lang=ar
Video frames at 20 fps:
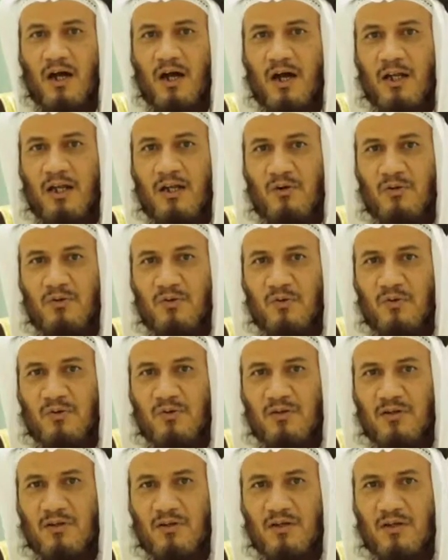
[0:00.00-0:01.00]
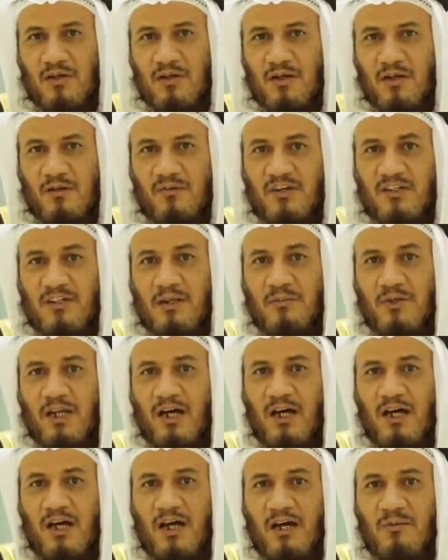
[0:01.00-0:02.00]
على العيون
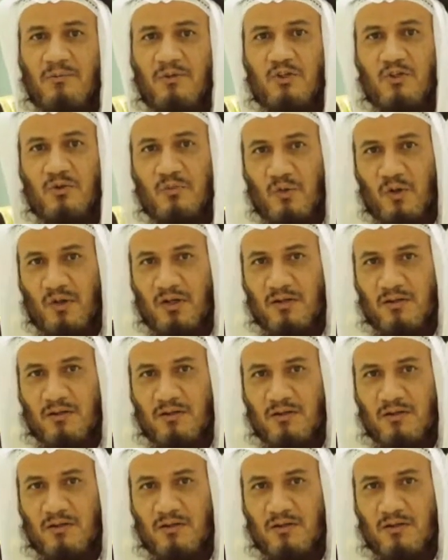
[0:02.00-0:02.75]
فتملأها بالدموع